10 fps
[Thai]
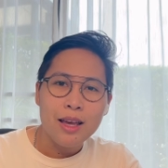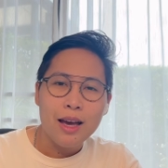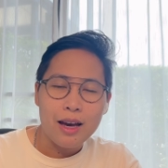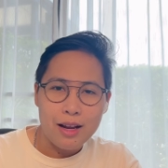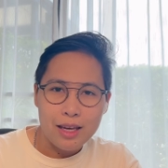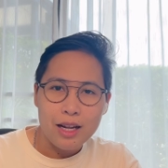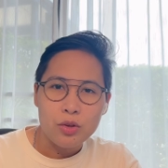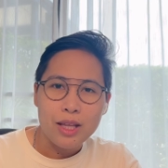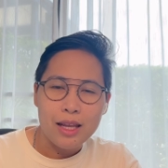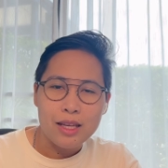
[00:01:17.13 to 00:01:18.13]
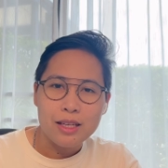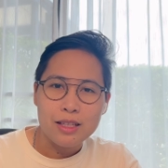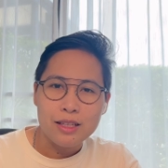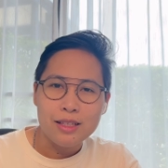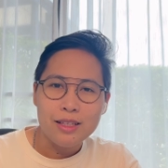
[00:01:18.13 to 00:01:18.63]
อะไรก็แล้วแต่ที่เกิด
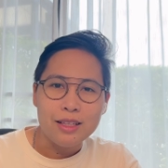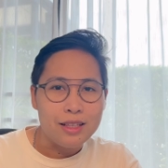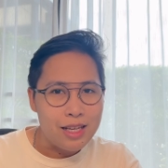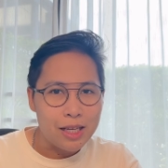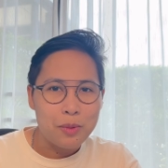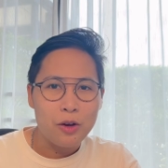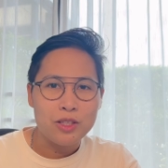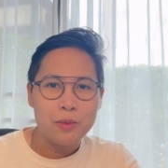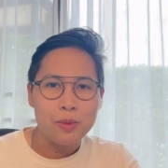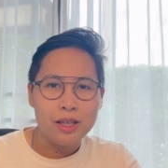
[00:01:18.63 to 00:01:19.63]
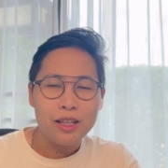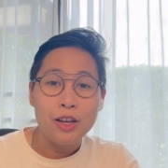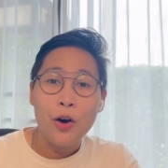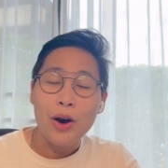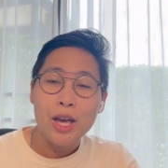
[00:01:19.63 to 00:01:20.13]
ขึ้นดีกับเราเสมอ
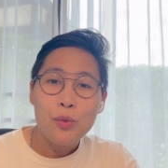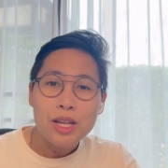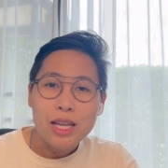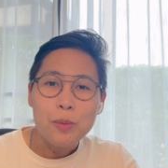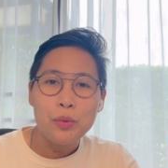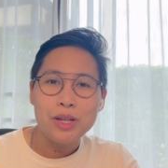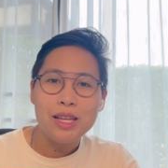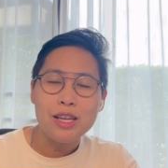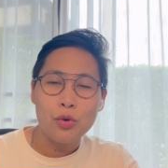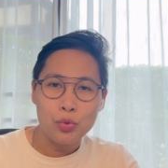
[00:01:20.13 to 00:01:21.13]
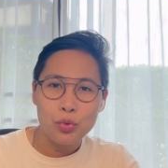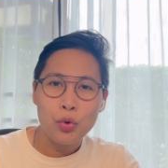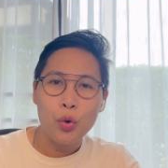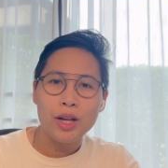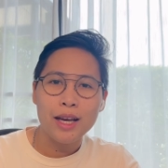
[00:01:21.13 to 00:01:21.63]
ขอให้วันนี้เป็นวันที่ดีของทุกๆค
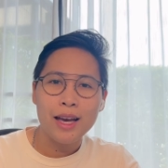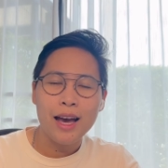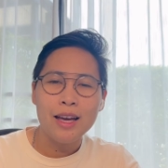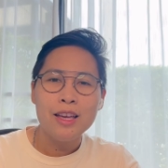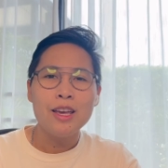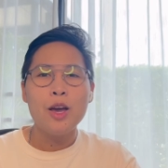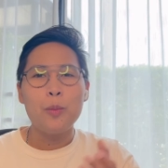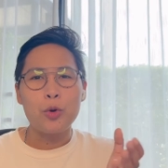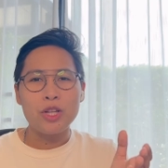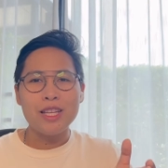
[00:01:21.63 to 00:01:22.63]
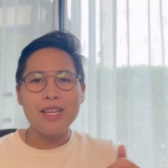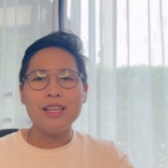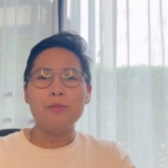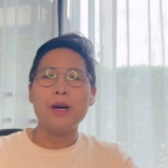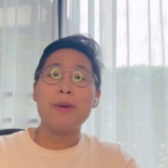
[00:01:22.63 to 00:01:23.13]
นนะคะเพราะที่นี่คื
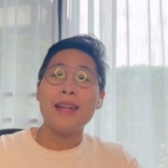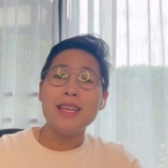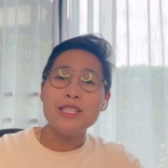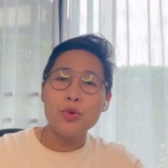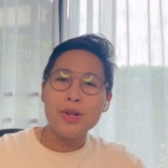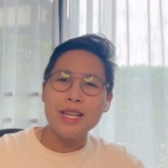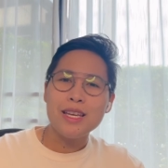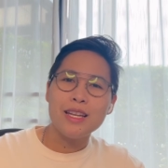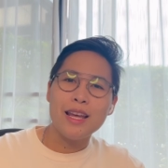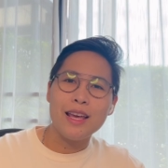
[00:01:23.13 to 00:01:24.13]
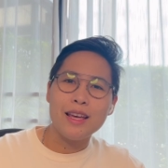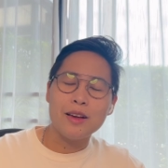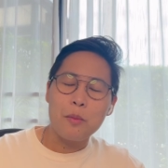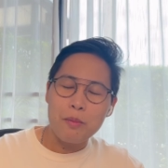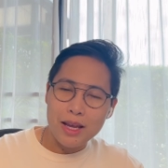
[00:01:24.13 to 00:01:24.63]
อเปิดแผนที่ชีวิตที่คิดเอง
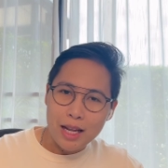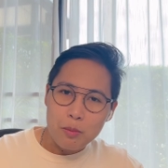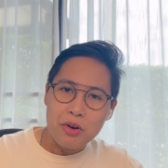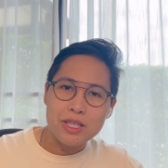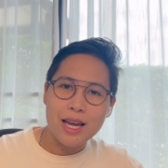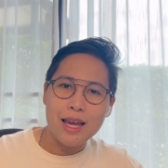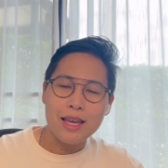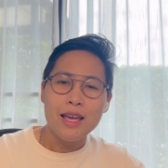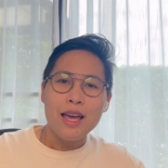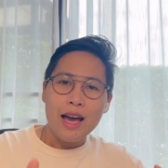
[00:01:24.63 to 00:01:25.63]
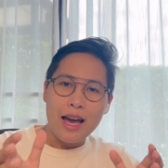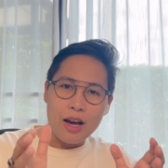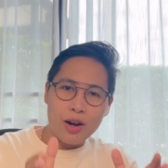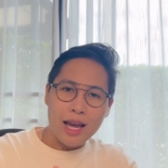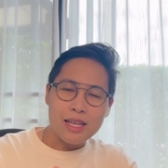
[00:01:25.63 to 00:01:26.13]
ใบนัดหมอใจหาก
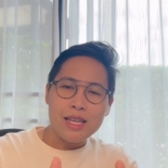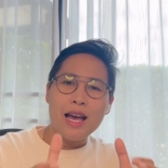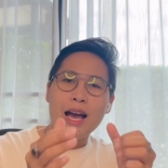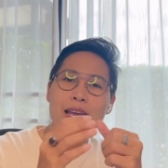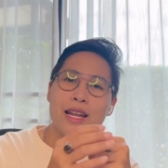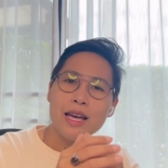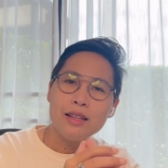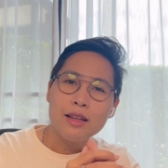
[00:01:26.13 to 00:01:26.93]
ใครที่อยากให้นัด